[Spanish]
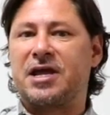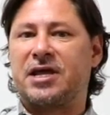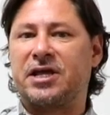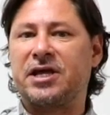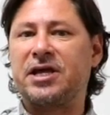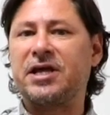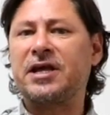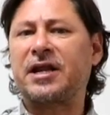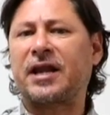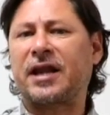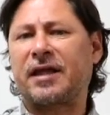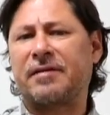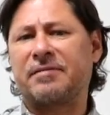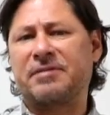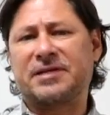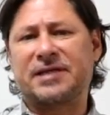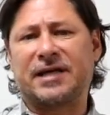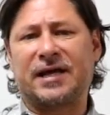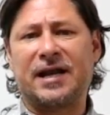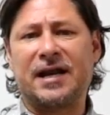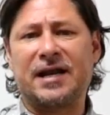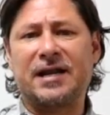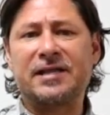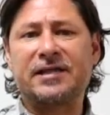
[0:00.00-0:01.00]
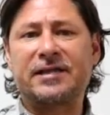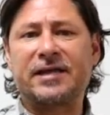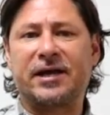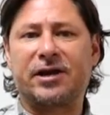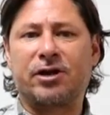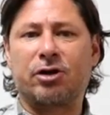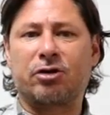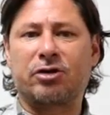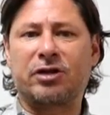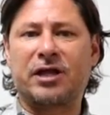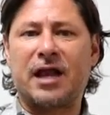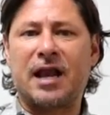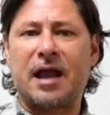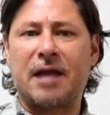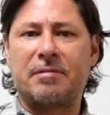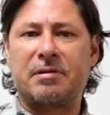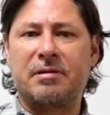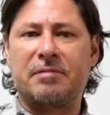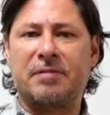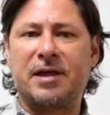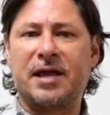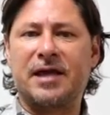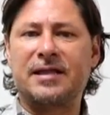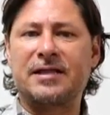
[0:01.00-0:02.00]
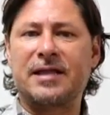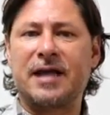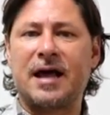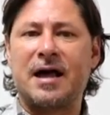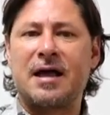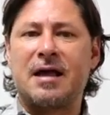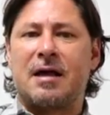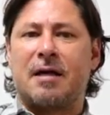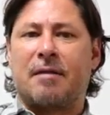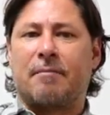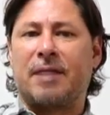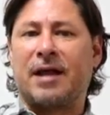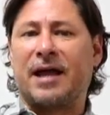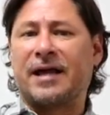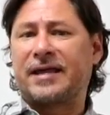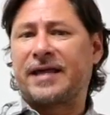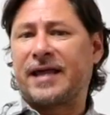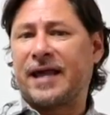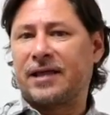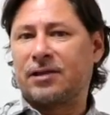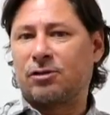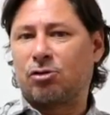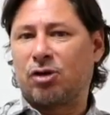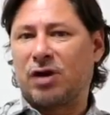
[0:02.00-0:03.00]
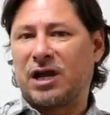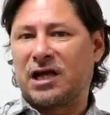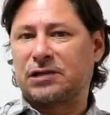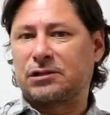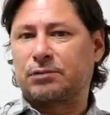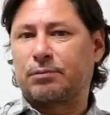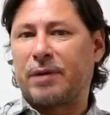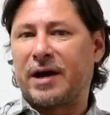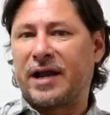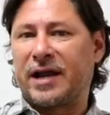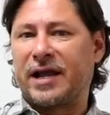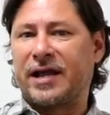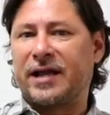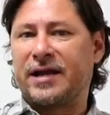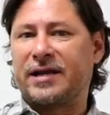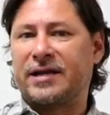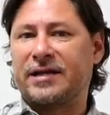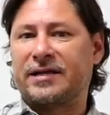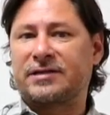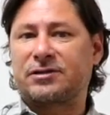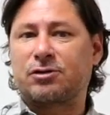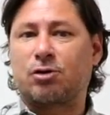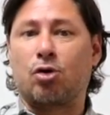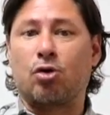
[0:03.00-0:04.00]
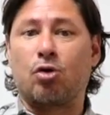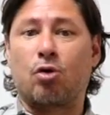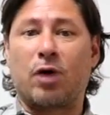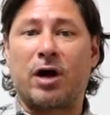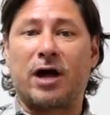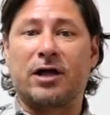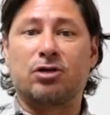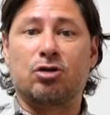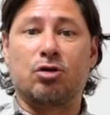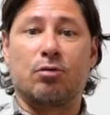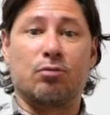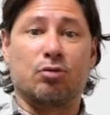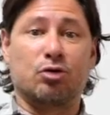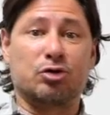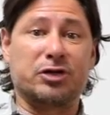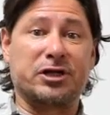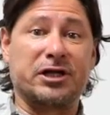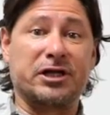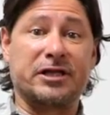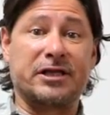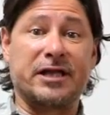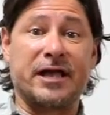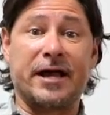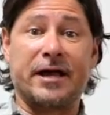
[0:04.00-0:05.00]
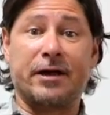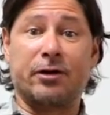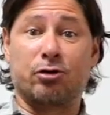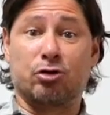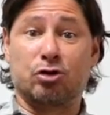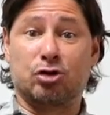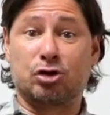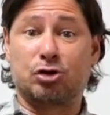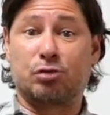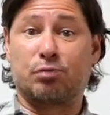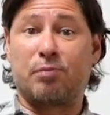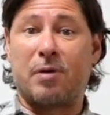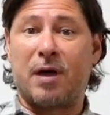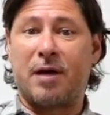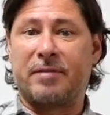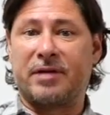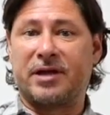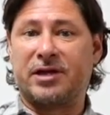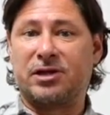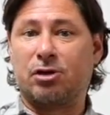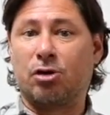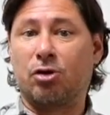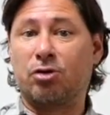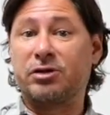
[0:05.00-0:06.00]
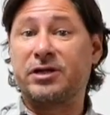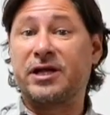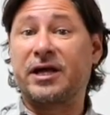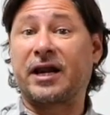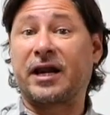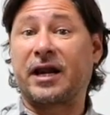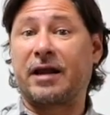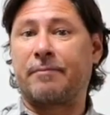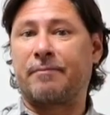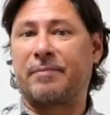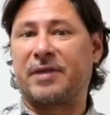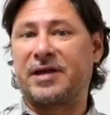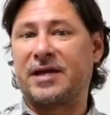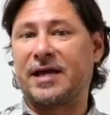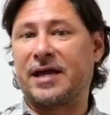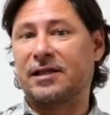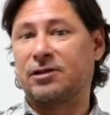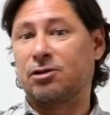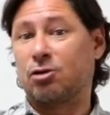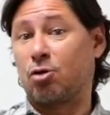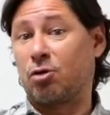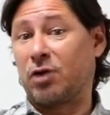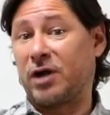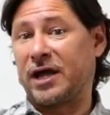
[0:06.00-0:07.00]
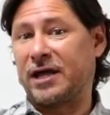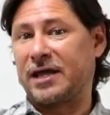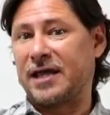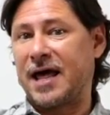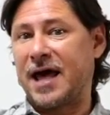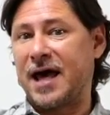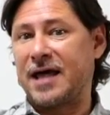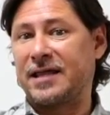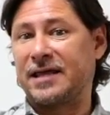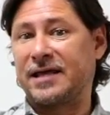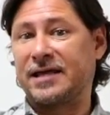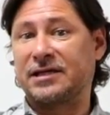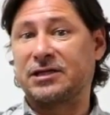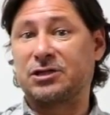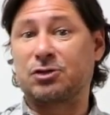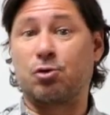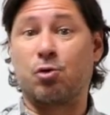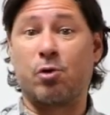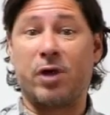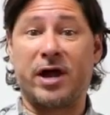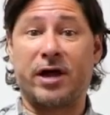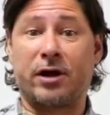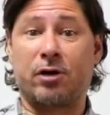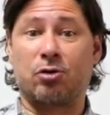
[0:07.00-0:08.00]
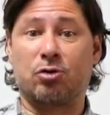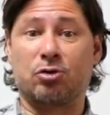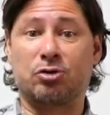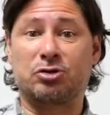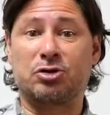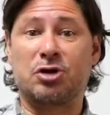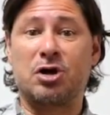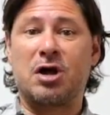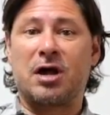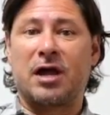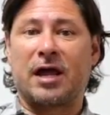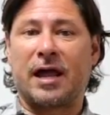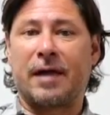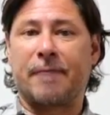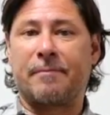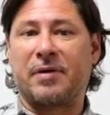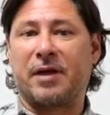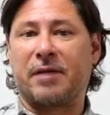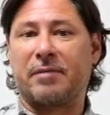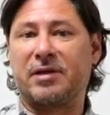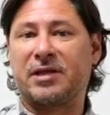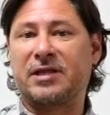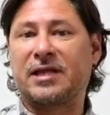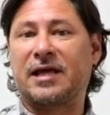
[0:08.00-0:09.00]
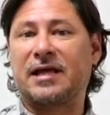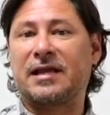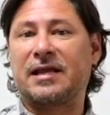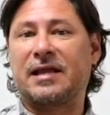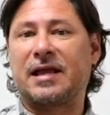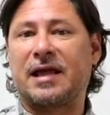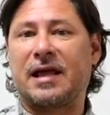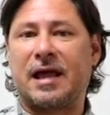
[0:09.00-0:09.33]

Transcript: y revisar el interior de la vivienda, blanqueando las paredes, colocando mosquiteros, pabellones, repellando quedades, huecos que permitan